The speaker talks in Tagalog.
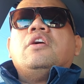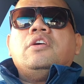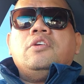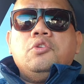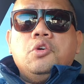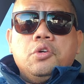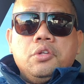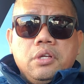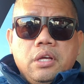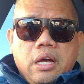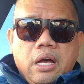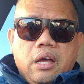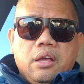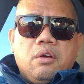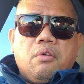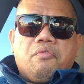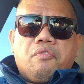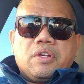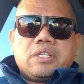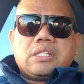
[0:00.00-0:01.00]
yun nga,
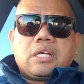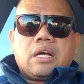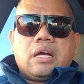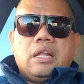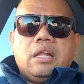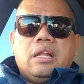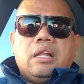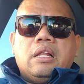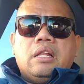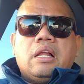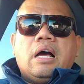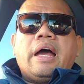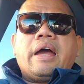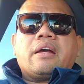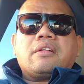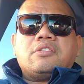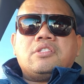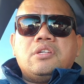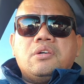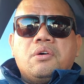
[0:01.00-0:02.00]
yung physical
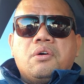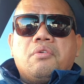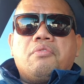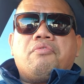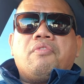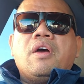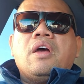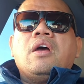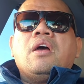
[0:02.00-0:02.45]
active,